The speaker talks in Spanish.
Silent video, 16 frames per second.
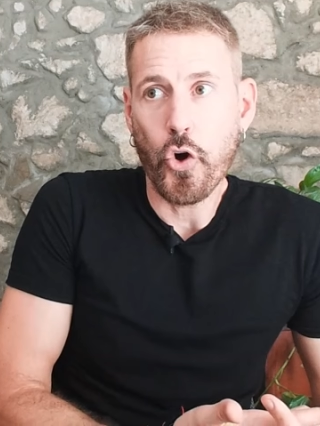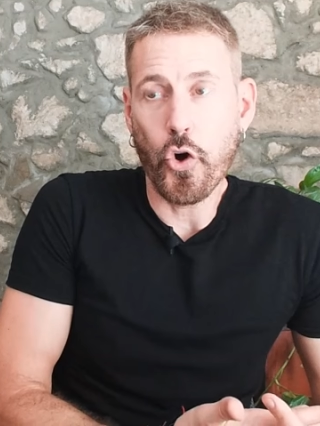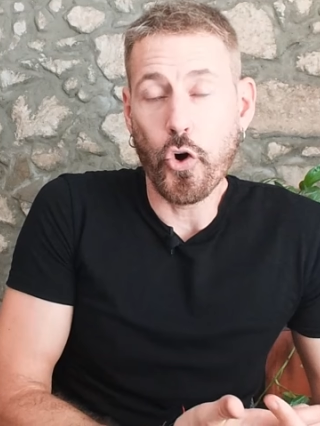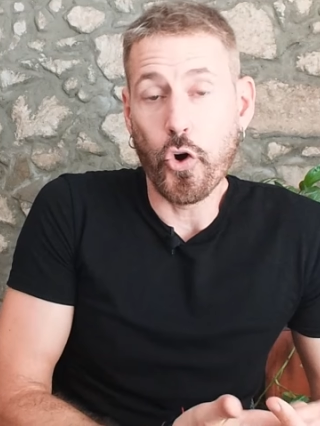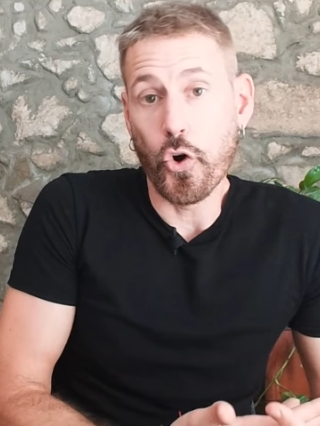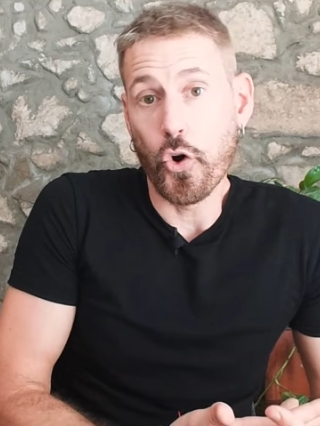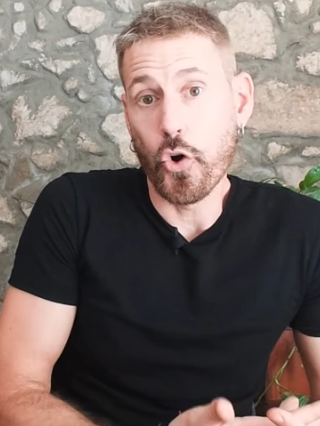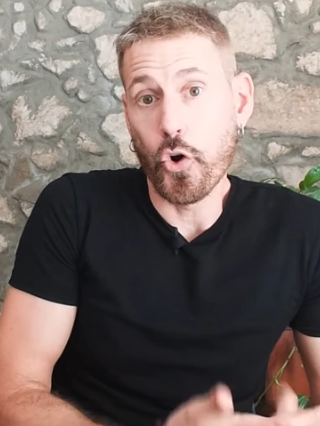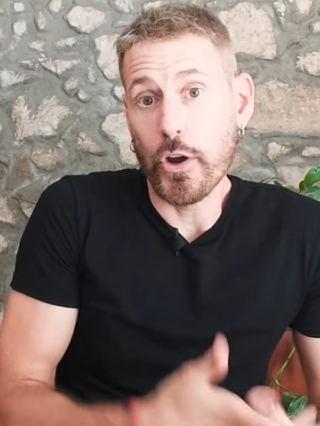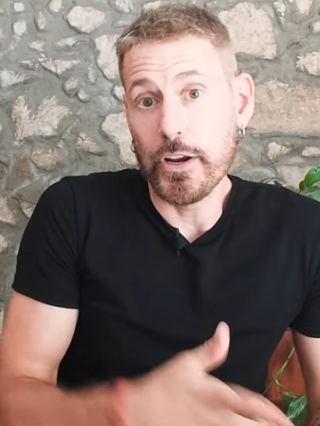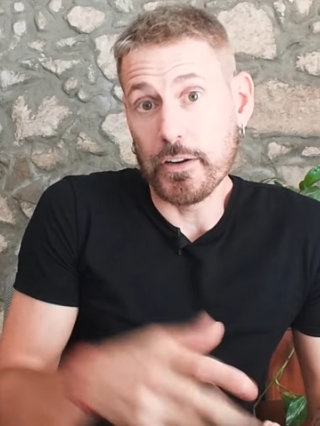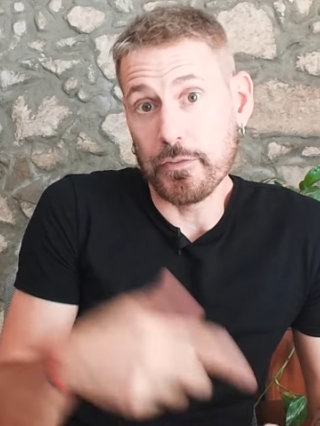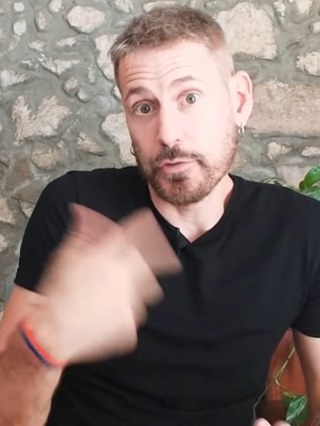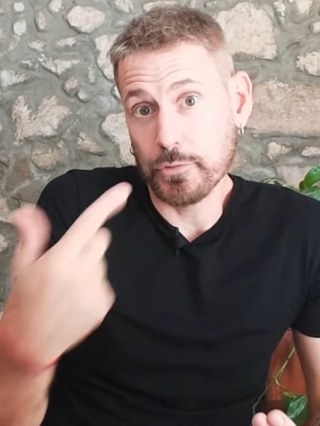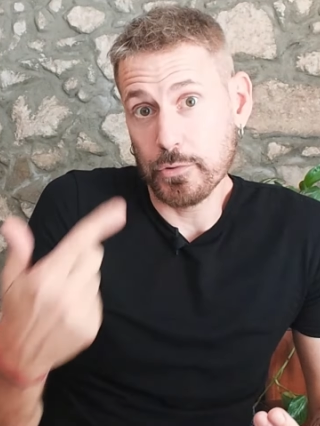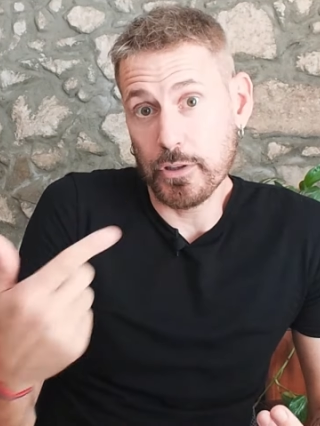O en
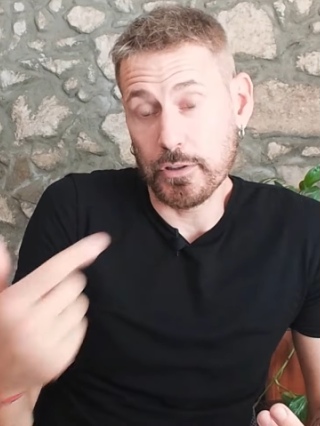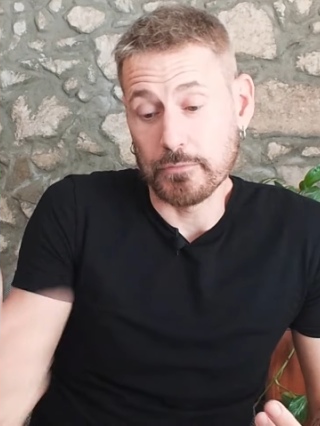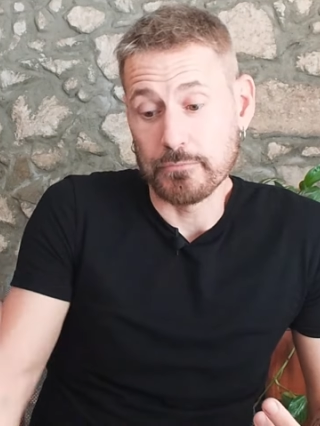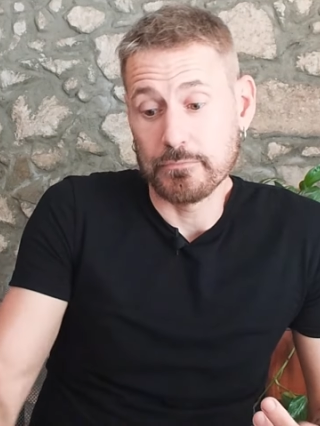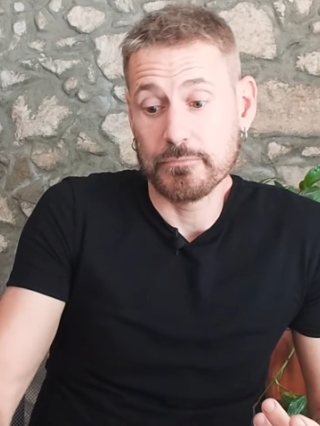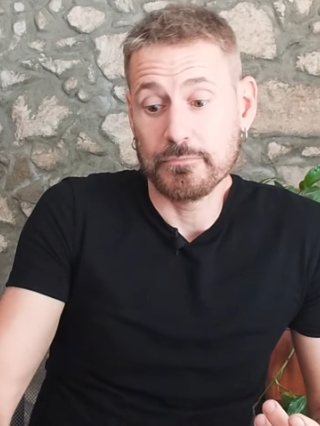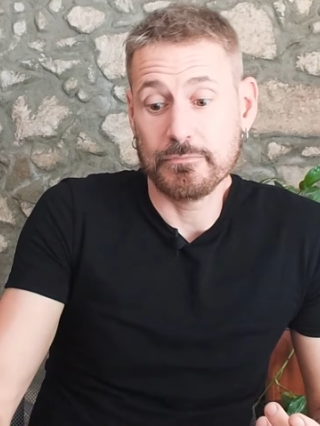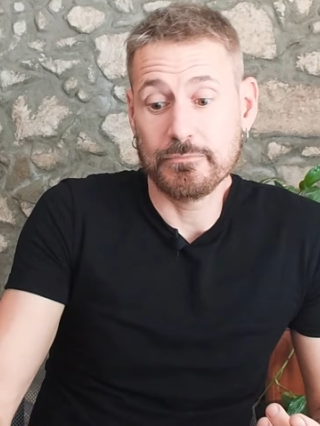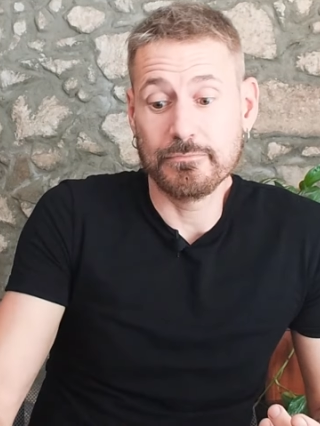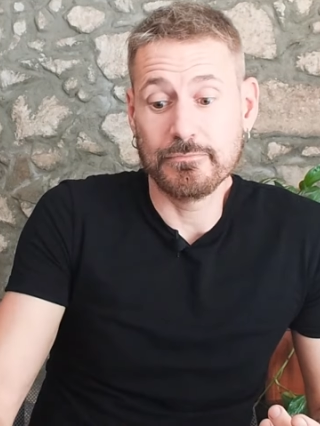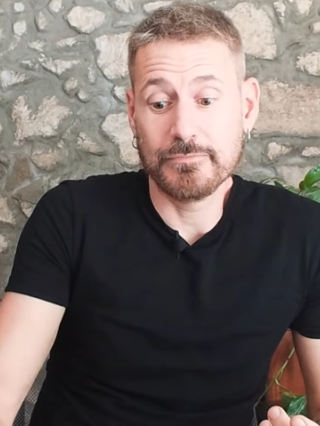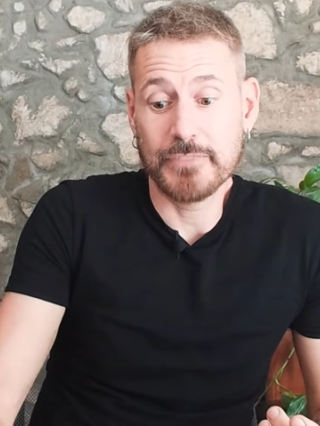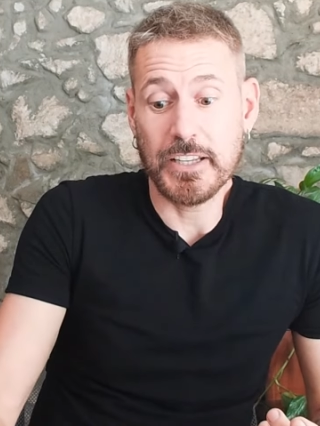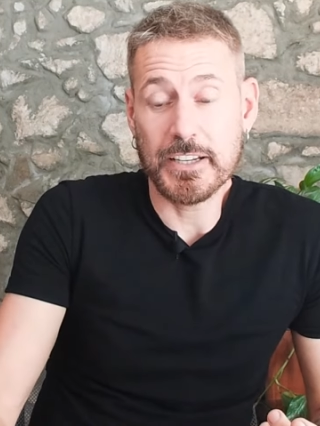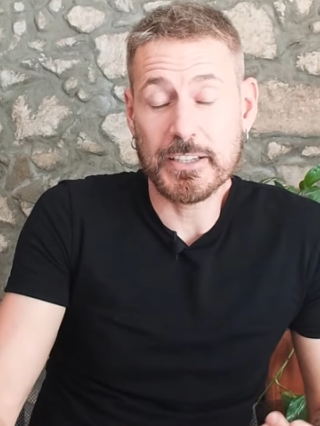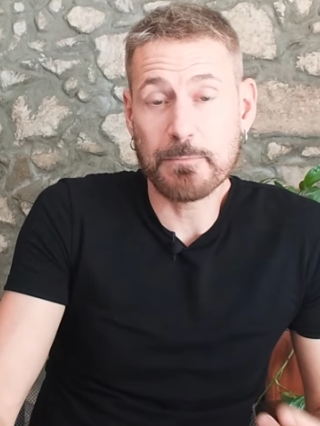el futuro, Mm,
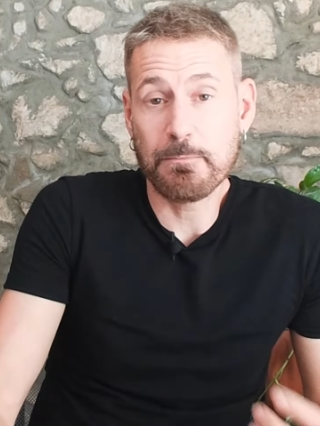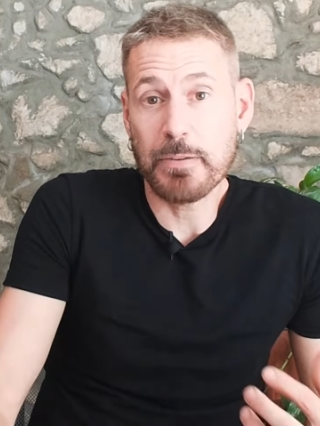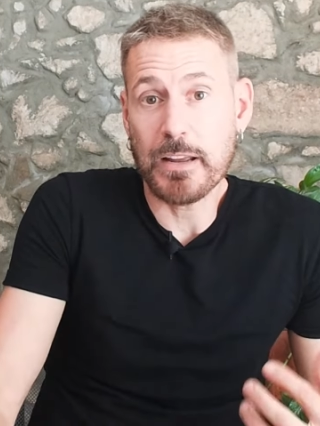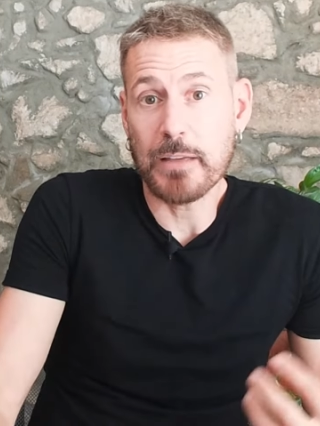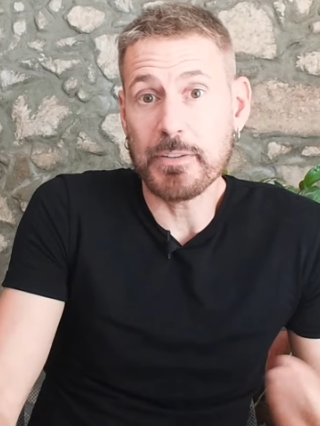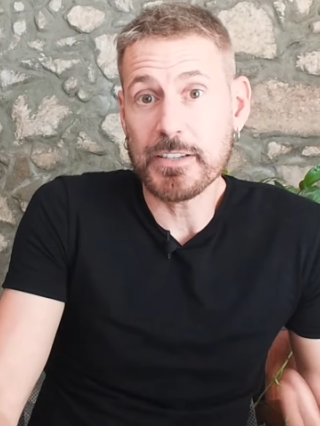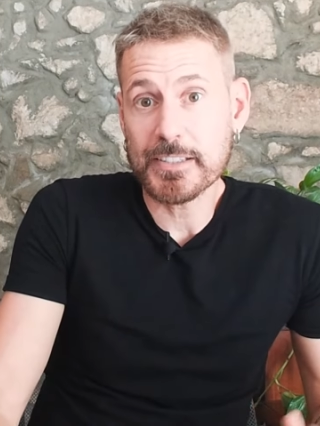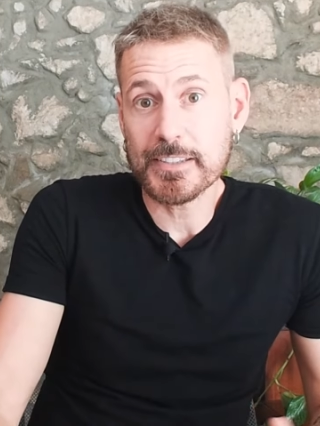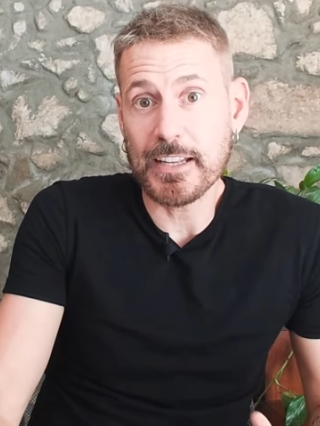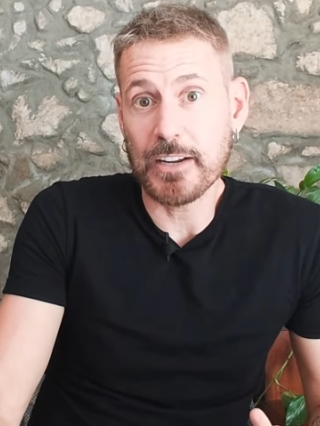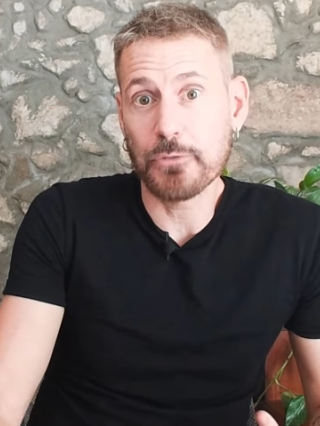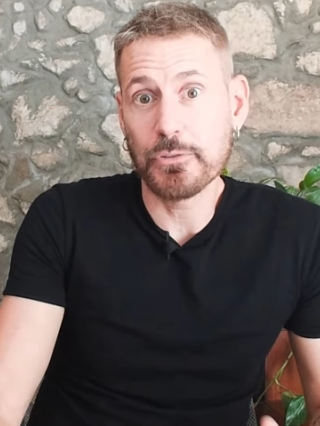¿Tienes prevista